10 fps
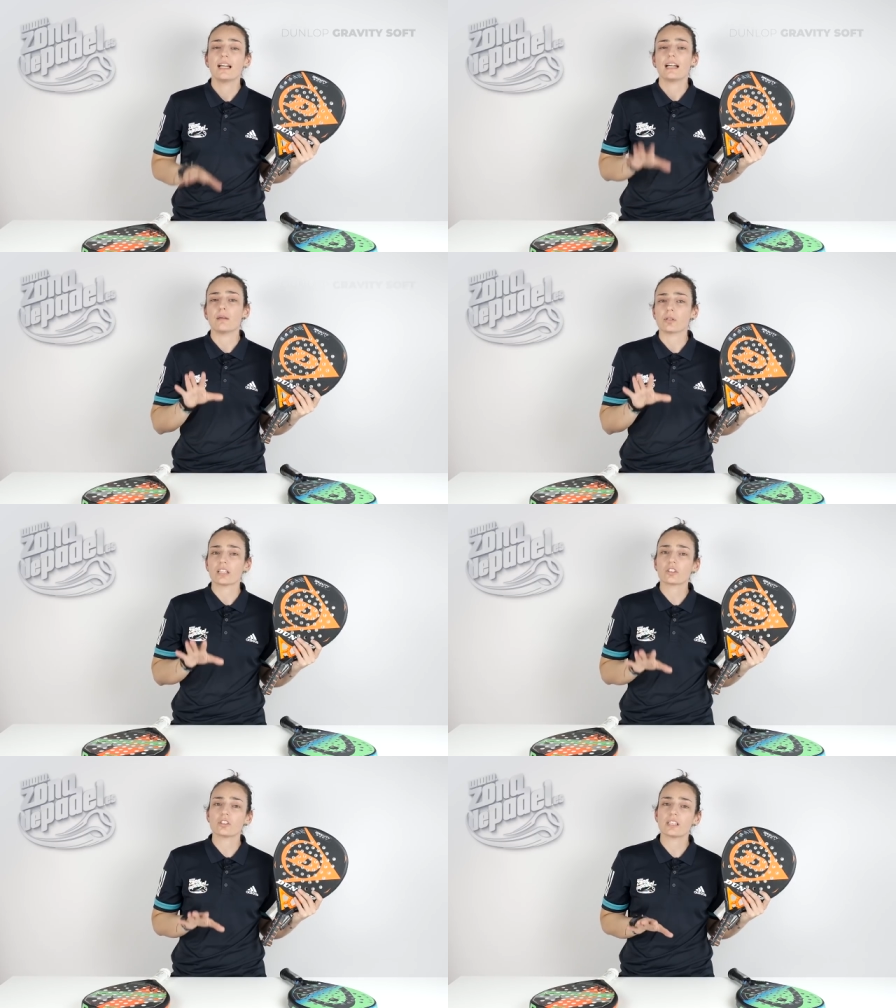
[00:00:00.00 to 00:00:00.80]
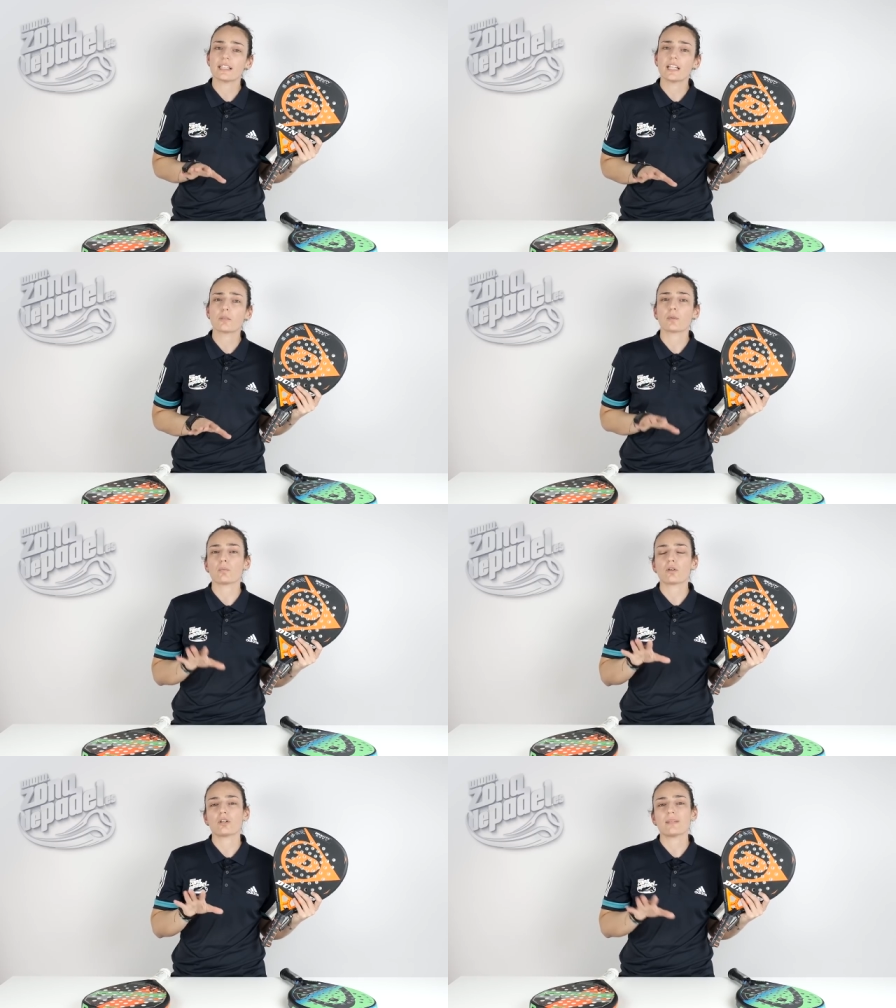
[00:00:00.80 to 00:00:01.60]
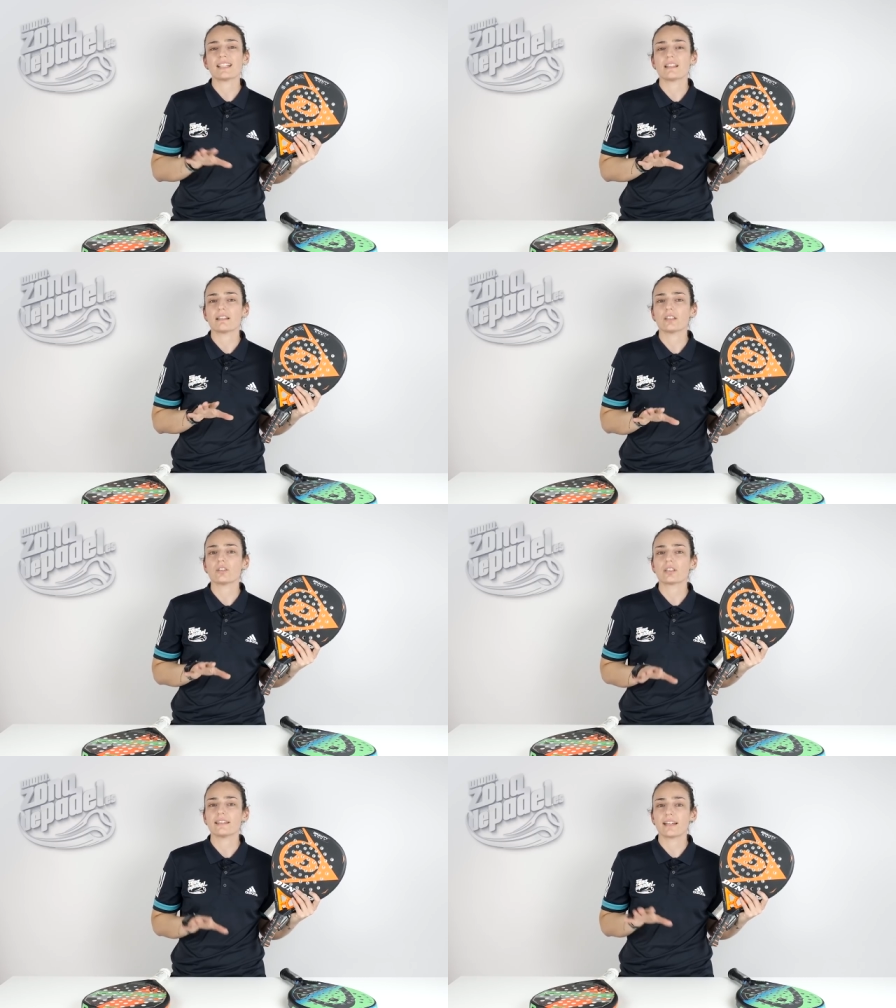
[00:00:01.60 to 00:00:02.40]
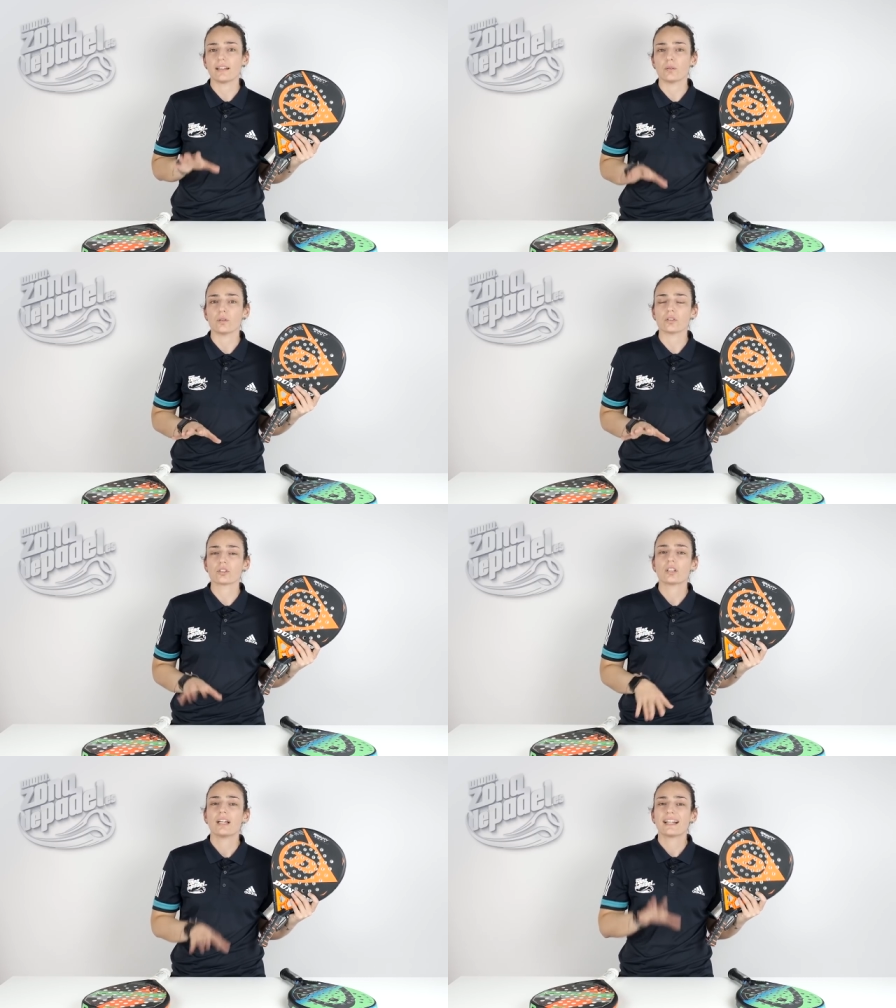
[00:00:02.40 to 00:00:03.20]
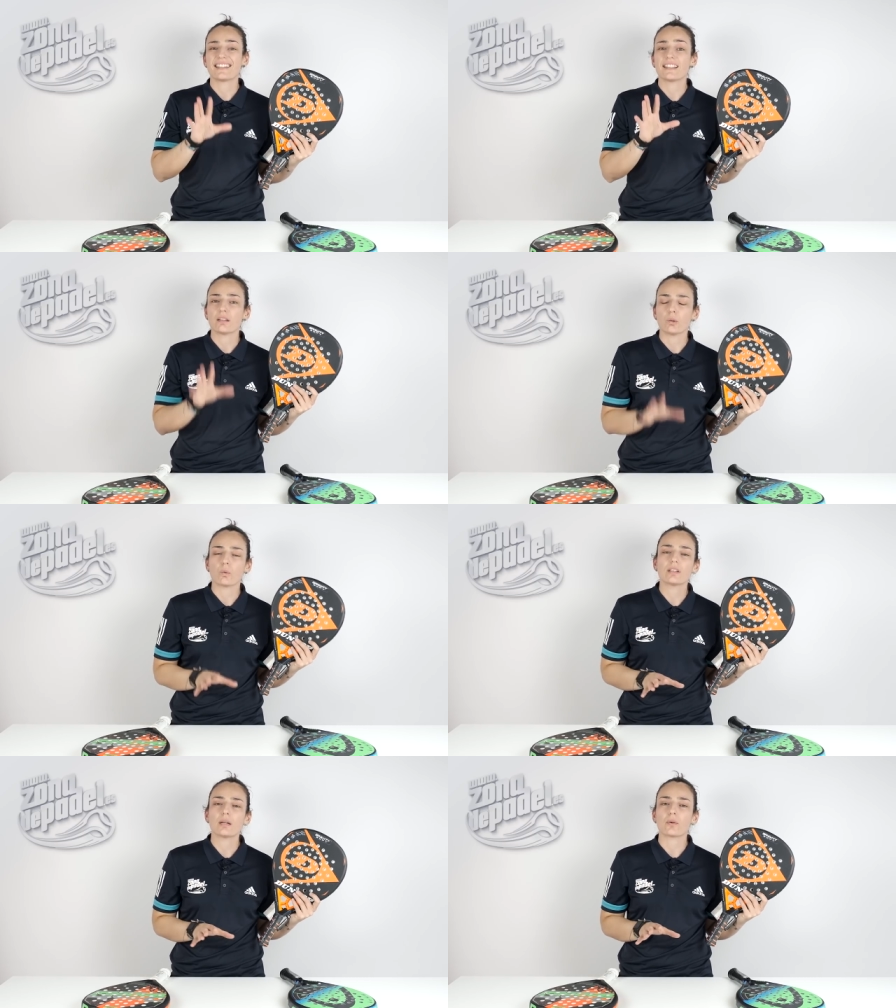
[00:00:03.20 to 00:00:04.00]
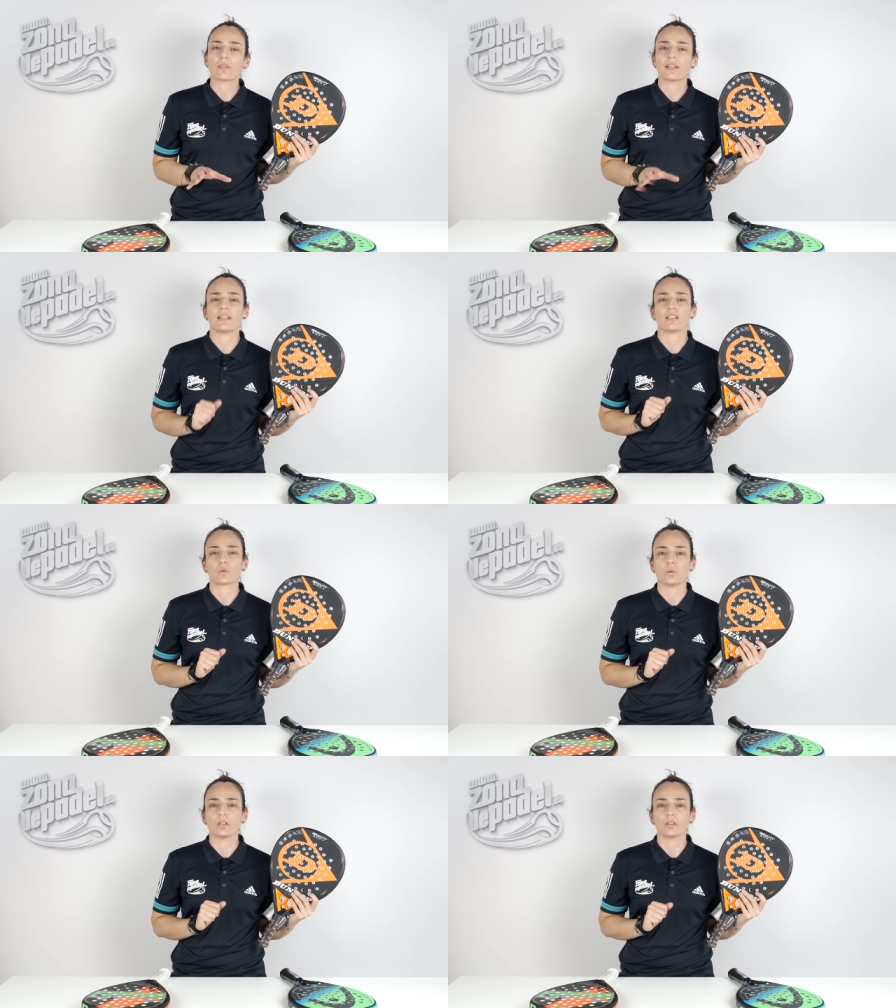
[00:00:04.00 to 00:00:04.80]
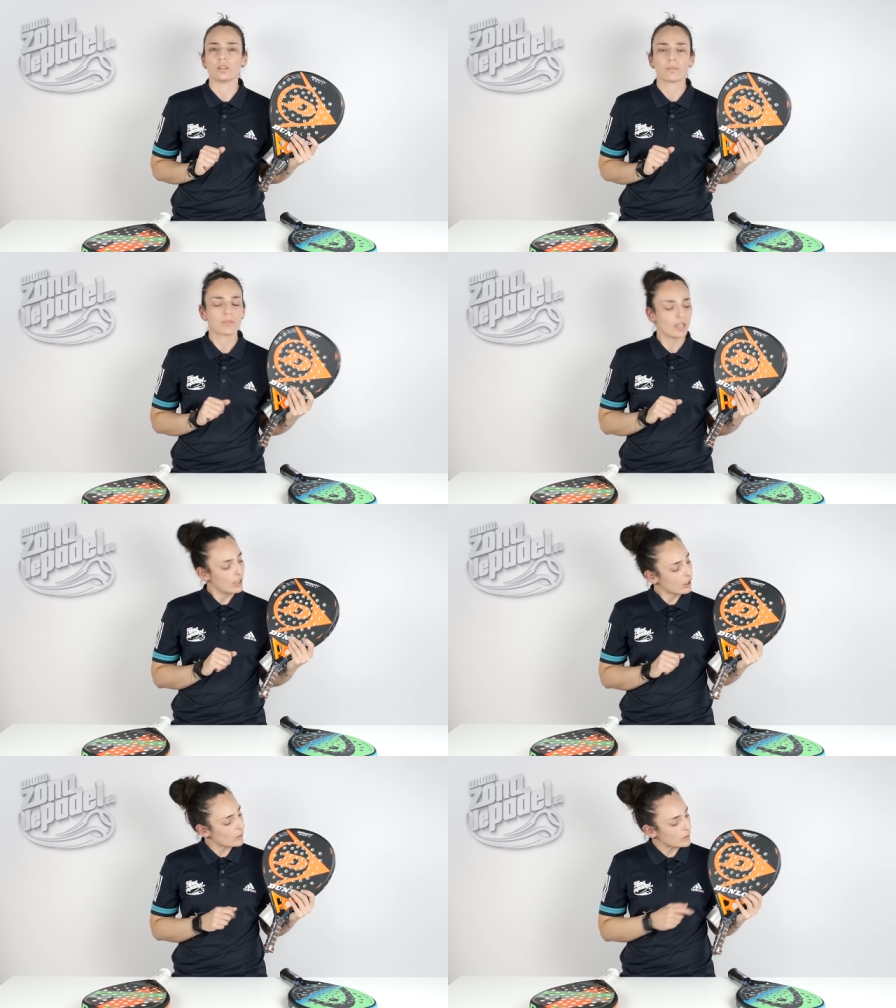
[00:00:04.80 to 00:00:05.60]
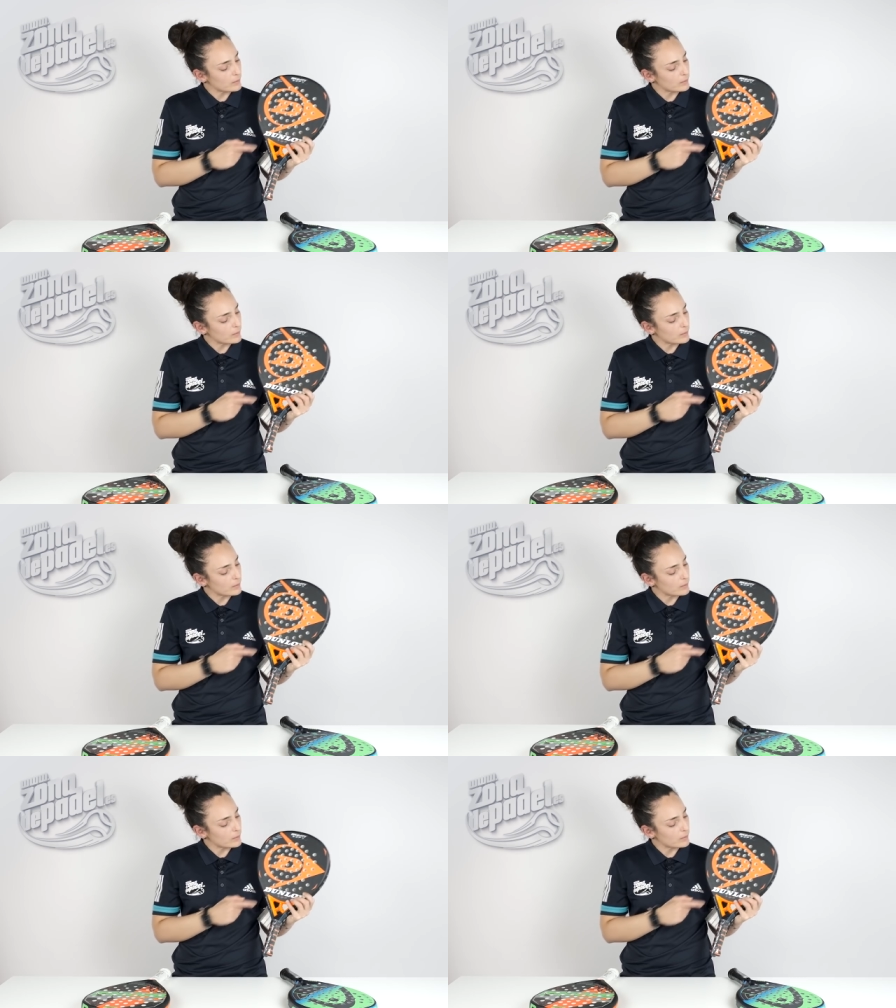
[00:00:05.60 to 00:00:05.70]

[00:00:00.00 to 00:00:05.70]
La podrás conseguir por poco más de 130 euros, casi al 50% de descuento. Como